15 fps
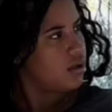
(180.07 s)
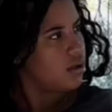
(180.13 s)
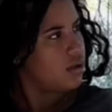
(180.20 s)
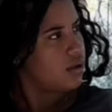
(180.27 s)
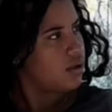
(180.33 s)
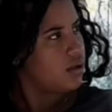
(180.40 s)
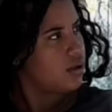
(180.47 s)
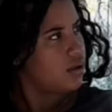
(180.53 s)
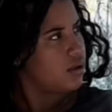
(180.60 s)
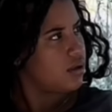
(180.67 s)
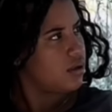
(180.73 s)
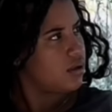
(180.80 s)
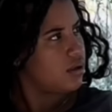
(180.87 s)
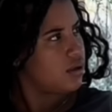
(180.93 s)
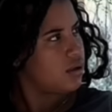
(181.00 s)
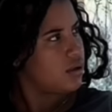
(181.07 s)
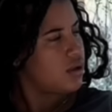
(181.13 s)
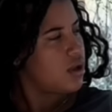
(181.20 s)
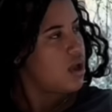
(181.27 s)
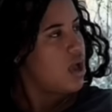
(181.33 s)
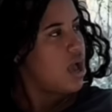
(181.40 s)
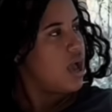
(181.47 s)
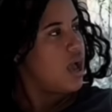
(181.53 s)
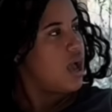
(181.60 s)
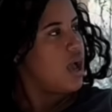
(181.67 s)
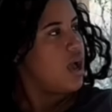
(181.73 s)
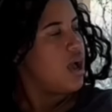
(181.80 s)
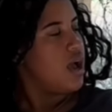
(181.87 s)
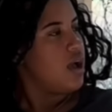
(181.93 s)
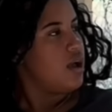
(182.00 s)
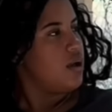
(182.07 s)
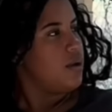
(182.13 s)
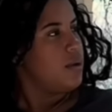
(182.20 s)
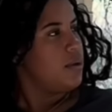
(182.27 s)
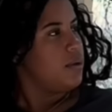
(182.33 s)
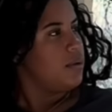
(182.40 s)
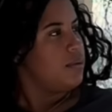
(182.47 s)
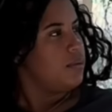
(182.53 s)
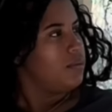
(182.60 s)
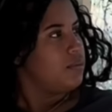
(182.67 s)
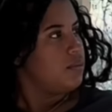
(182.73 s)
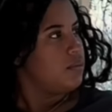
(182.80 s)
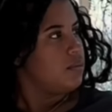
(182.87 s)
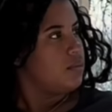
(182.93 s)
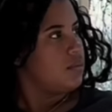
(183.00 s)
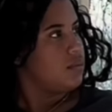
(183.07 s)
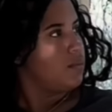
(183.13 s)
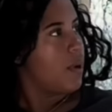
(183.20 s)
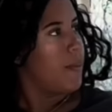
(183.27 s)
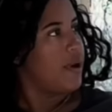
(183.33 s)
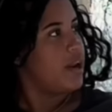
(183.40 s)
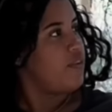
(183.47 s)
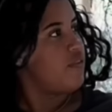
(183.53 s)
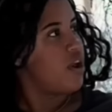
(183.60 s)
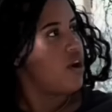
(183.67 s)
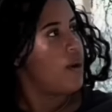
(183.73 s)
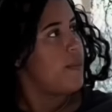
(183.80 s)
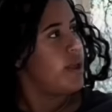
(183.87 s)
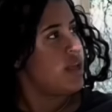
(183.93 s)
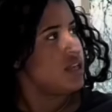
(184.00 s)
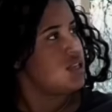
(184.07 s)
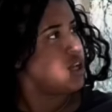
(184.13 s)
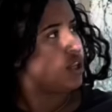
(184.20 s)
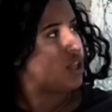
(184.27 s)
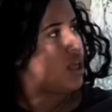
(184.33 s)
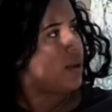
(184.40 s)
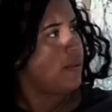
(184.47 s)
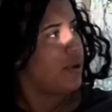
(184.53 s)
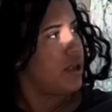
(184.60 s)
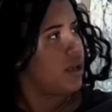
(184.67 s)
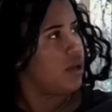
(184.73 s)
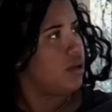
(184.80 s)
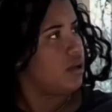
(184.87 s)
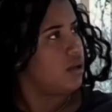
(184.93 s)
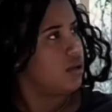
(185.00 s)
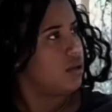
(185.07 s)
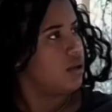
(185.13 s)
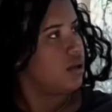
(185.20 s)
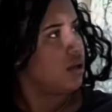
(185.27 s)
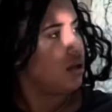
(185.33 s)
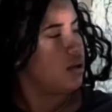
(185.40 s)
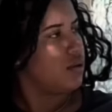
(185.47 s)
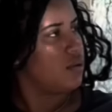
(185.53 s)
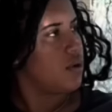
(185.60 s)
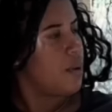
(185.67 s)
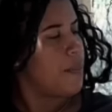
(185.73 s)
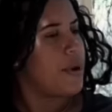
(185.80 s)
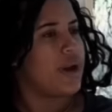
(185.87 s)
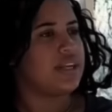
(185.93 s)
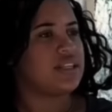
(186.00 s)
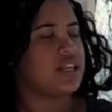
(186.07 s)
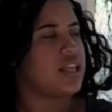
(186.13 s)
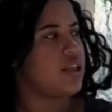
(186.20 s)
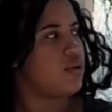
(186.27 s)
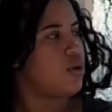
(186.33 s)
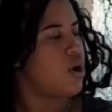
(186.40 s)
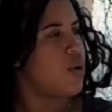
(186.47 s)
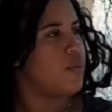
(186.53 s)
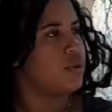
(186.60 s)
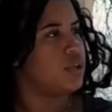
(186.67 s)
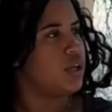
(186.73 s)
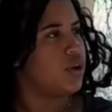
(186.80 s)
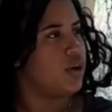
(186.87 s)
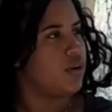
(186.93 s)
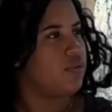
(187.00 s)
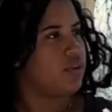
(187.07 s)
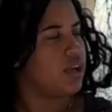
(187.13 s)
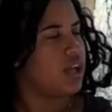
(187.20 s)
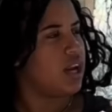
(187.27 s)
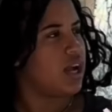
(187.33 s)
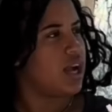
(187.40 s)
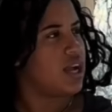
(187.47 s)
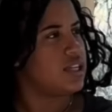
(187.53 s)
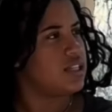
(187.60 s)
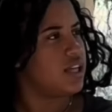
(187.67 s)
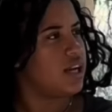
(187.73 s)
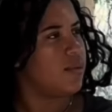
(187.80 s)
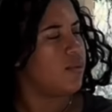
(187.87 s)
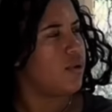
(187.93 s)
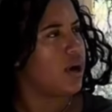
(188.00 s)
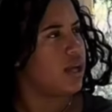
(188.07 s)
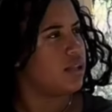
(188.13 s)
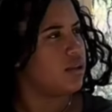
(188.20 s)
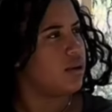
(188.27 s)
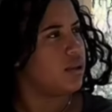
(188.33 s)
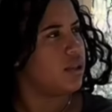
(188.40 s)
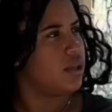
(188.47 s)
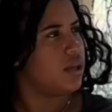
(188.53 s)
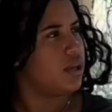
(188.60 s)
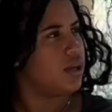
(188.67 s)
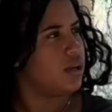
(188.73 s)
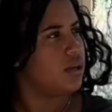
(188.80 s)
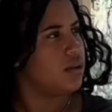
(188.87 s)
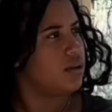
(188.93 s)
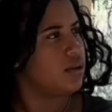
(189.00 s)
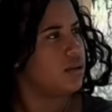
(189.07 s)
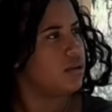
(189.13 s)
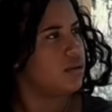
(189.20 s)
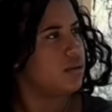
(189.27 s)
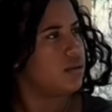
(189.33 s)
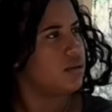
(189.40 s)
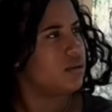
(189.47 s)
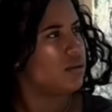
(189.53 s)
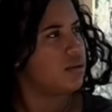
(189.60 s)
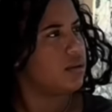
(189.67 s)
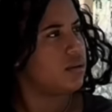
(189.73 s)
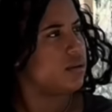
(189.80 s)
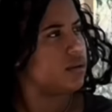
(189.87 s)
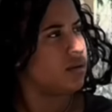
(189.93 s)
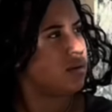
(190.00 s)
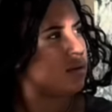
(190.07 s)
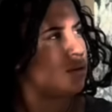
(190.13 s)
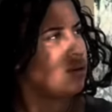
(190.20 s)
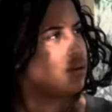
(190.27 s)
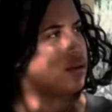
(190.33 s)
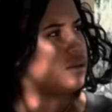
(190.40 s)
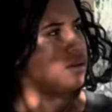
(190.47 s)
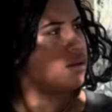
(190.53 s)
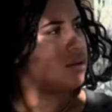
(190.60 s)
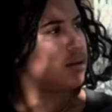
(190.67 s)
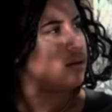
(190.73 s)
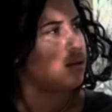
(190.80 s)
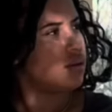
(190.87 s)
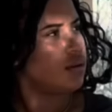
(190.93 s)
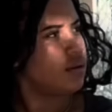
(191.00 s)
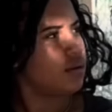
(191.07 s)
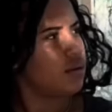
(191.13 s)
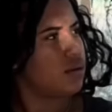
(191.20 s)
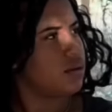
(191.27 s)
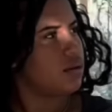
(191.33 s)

día no estaba yo en gente, mi amor. Yo tenía, mira, así la sangre. Pues Periflor no apareció todavía. No, ni va a aparecer. Pero ese día duró como tres horas fuera de la casa y era buscándolo, dique. Buscándolo, dije. Pero tú sabes, metido en los callejones.